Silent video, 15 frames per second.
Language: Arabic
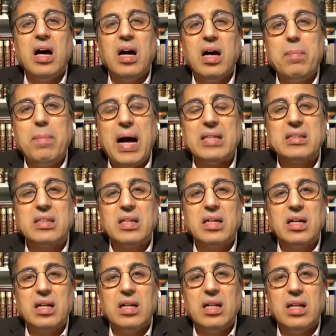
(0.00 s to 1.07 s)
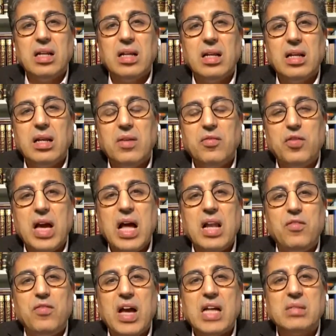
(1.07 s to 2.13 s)
آه، بعض
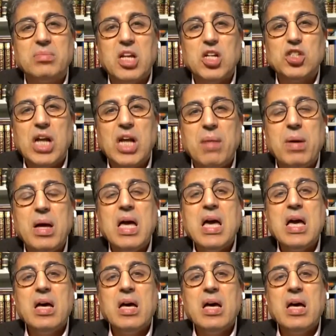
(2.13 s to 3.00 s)
الفئات من الشعب